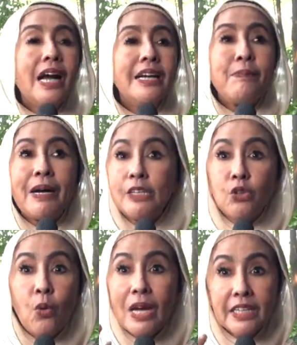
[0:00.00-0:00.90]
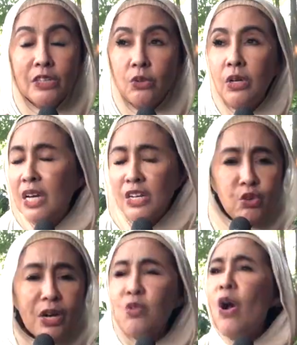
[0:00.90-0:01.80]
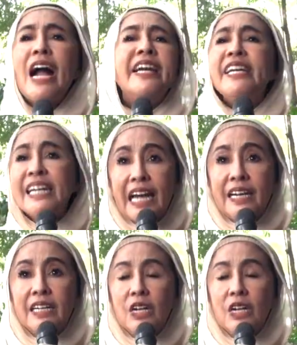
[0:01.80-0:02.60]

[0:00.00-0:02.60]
nggak pakai toa itu suara gue nggak kedengeran